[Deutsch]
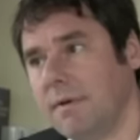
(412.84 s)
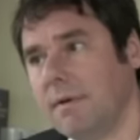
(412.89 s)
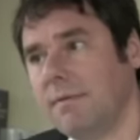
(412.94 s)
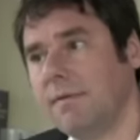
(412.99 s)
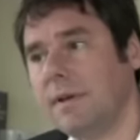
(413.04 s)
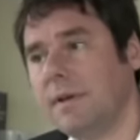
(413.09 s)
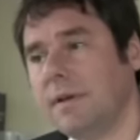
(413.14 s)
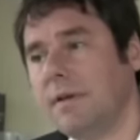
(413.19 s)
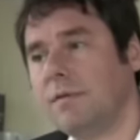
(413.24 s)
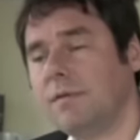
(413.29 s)
Wir
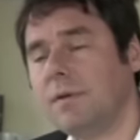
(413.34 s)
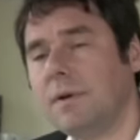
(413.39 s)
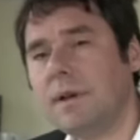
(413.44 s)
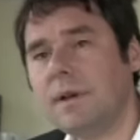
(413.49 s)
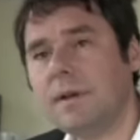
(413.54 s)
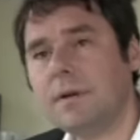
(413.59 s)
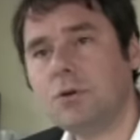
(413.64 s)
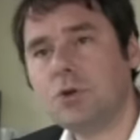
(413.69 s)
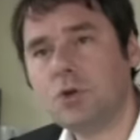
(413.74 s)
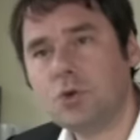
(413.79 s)
wissen von
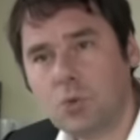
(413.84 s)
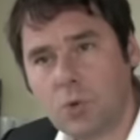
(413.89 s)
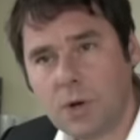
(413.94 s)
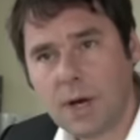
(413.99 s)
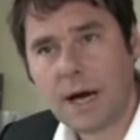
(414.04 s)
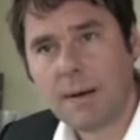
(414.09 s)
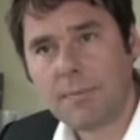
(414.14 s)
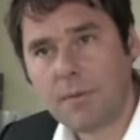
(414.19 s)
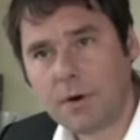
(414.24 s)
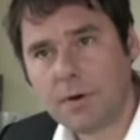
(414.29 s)
diesen
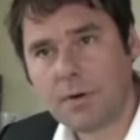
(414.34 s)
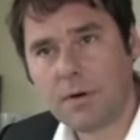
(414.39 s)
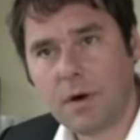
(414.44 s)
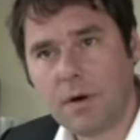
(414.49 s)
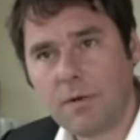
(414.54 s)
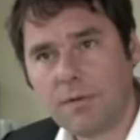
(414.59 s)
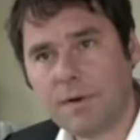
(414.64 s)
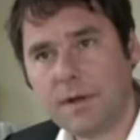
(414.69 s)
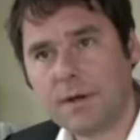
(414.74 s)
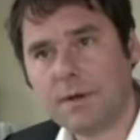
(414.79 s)

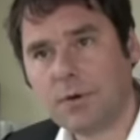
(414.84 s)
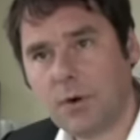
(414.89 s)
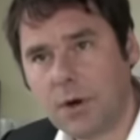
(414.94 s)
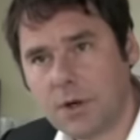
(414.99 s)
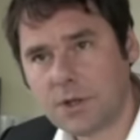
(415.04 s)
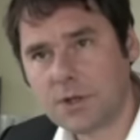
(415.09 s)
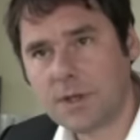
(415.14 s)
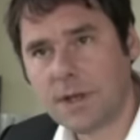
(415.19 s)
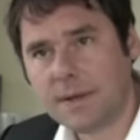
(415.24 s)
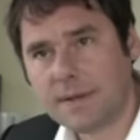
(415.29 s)
Schulamokläufen in
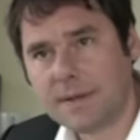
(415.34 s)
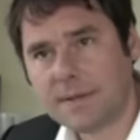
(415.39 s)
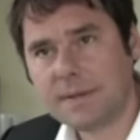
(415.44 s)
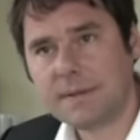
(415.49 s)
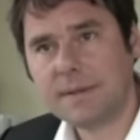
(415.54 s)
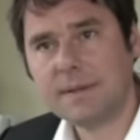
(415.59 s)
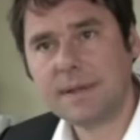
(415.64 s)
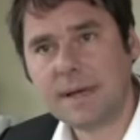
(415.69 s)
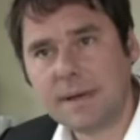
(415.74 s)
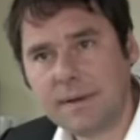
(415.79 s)
Deutschland,
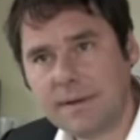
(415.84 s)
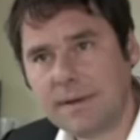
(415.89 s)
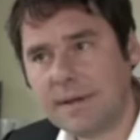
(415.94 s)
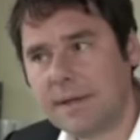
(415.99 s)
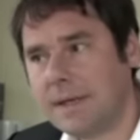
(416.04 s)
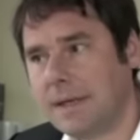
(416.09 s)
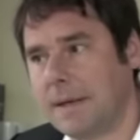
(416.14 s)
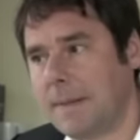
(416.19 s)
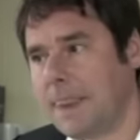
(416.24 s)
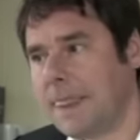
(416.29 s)
dass
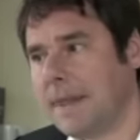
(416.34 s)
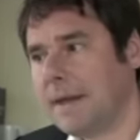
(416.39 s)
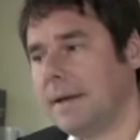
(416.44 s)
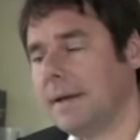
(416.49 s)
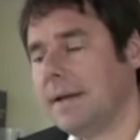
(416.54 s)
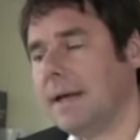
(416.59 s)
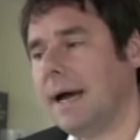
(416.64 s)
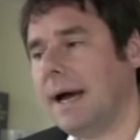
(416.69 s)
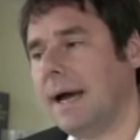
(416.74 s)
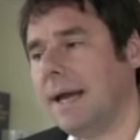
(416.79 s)
sie
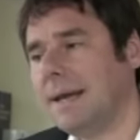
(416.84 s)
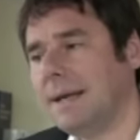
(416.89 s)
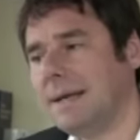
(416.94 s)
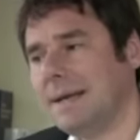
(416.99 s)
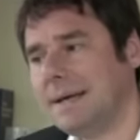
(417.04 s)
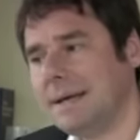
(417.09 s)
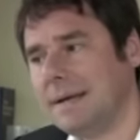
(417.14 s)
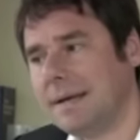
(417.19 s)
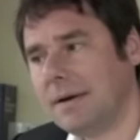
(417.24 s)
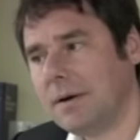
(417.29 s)
ein
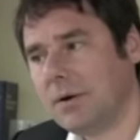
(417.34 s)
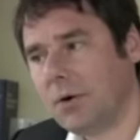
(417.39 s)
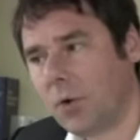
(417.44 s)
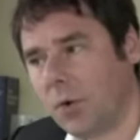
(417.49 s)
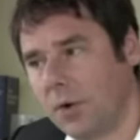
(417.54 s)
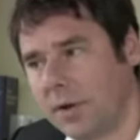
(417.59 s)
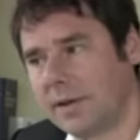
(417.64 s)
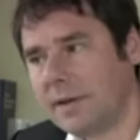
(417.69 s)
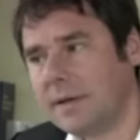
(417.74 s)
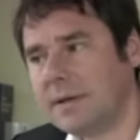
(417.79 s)

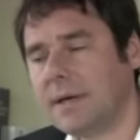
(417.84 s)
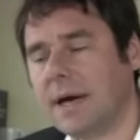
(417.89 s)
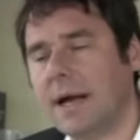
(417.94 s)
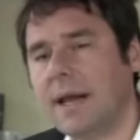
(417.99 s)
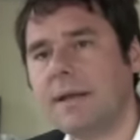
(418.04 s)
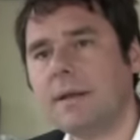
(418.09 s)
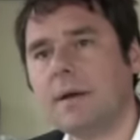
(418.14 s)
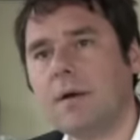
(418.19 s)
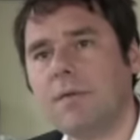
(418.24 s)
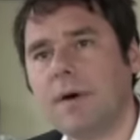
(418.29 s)

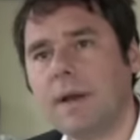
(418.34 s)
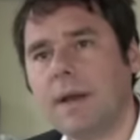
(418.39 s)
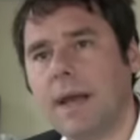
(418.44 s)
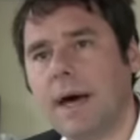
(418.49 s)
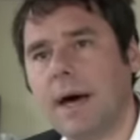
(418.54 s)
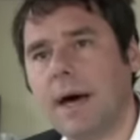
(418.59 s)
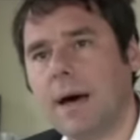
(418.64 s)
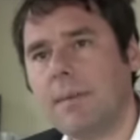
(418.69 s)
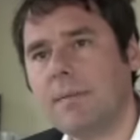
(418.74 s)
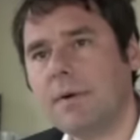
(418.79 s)
größtenteils auf einen
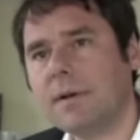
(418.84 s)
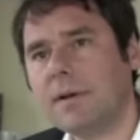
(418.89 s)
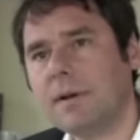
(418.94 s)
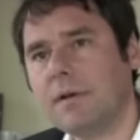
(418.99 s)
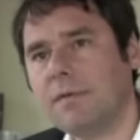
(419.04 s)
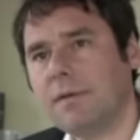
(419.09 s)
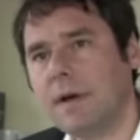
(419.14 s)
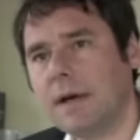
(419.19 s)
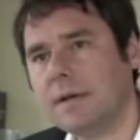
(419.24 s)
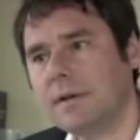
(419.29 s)

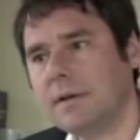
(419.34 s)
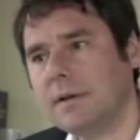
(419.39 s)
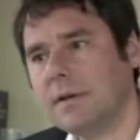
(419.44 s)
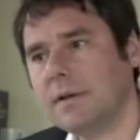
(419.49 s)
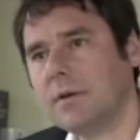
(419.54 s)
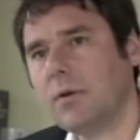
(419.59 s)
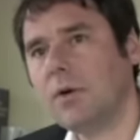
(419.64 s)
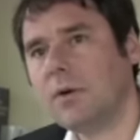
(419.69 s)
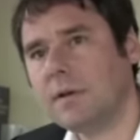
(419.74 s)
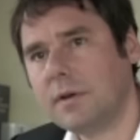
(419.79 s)
Nachahmungseffekt
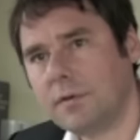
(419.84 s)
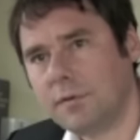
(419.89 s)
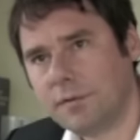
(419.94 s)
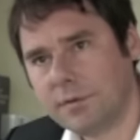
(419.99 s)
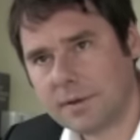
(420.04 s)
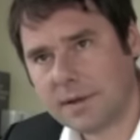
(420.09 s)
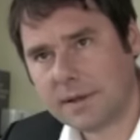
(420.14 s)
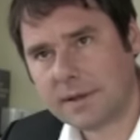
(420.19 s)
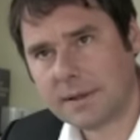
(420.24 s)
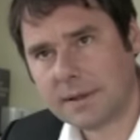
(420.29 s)

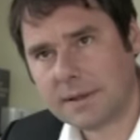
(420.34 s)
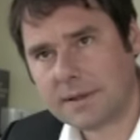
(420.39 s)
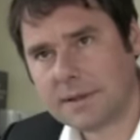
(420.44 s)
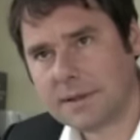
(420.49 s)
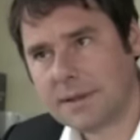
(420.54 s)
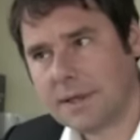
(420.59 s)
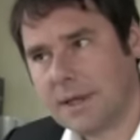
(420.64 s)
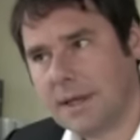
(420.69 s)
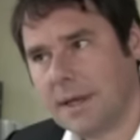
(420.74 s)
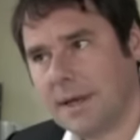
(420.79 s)
zurückzuführen sind,
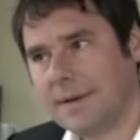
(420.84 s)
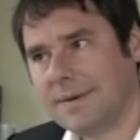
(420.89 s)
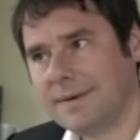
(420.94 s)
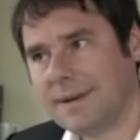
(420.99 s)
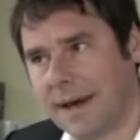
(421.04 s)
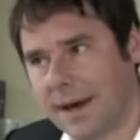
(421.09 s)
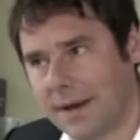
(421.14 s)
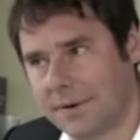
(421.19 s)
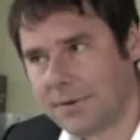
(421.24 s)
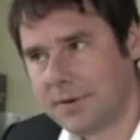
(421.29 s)

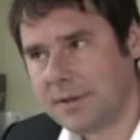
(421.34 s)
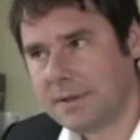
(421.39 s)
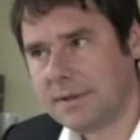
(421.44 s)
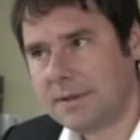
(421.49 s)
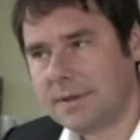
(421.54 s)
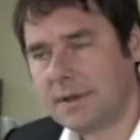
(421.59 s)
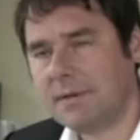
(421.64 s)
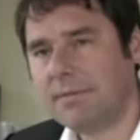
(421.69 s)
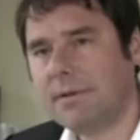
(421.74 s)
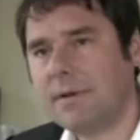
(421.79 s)

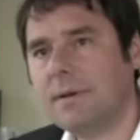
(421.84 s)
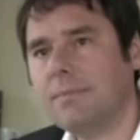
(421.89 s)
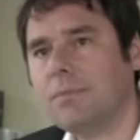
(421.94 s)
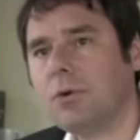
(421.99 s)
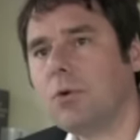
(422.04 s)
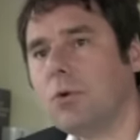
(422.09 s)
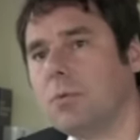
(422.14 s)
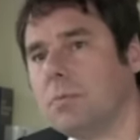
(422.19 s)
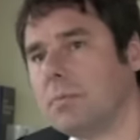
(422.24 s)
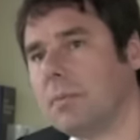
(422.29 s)
dadurch, dass wir sie
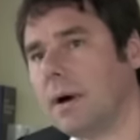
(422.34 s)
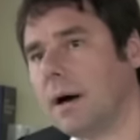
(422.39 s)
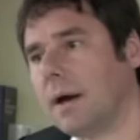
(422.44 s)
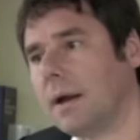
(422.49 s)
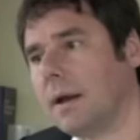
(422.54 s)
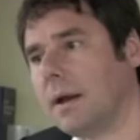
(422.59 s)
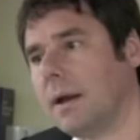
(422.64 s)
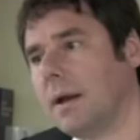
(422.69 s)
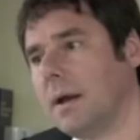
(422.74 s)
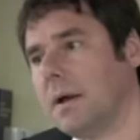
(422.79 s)
berühmt
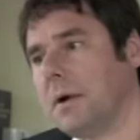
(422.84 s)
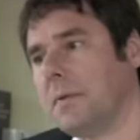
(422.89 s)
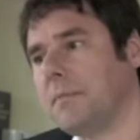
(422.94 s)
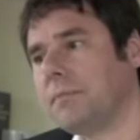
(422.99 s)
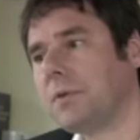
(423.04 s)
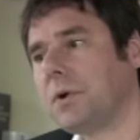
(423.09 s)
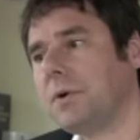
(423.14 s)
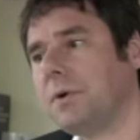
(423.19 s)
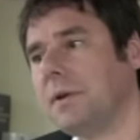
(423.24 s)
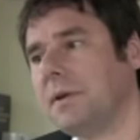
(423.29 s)
machen.
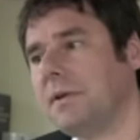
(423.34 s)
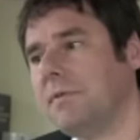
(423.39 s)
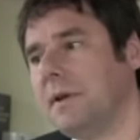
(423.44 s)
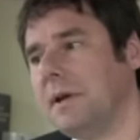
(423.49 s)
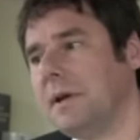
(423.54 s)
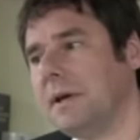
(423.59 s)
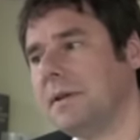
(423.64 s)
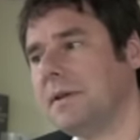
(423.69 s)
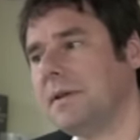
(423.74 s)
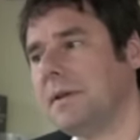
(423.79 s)
Und
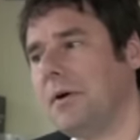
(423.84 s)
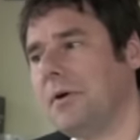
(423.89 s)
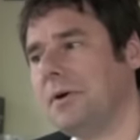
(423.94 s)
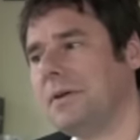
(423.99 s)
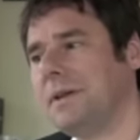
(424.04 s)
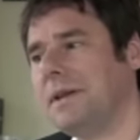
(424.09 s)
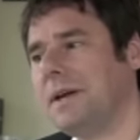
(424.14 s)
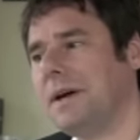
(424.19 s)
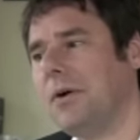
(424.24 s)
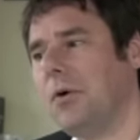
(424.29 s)
deswegen ist auch
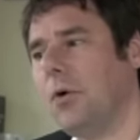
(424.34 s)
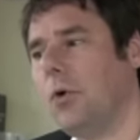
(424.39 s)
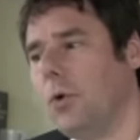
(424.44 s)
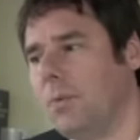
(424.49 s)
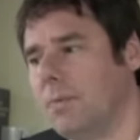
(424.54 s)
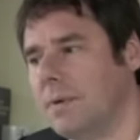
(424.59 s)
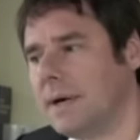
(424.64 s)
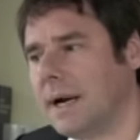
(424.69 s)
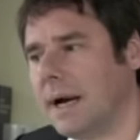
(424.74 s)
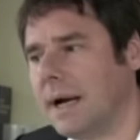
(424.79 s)
der
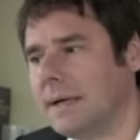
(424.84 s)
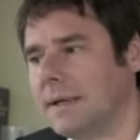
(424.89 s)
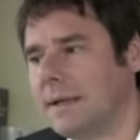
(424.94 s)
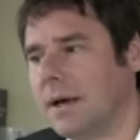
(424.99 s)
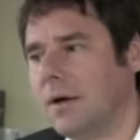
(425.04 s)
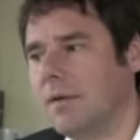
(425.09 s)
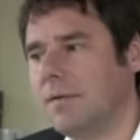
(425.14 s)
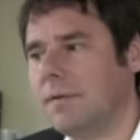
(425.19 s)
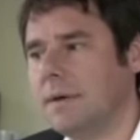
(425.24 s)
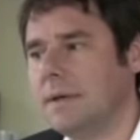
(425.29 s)
Umgang
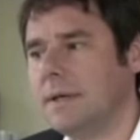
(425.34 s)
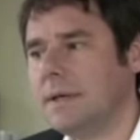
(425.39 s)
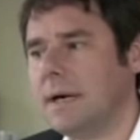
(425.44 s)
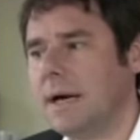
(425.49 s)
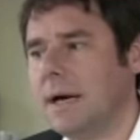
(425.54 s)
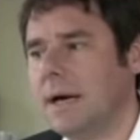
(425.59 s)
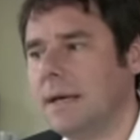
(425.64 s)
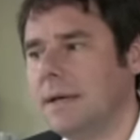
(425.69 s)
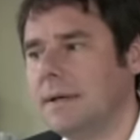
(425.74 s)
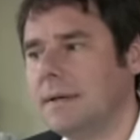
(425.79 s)
der
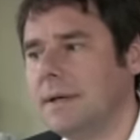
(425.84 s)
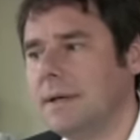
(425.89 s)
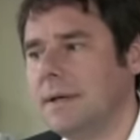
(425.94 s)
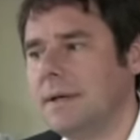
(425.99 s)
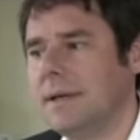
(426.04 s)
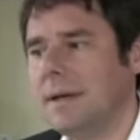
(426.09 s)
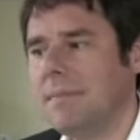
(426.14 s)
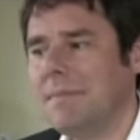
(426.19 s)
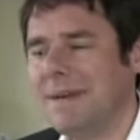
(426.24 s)
Öffentlichkeit, der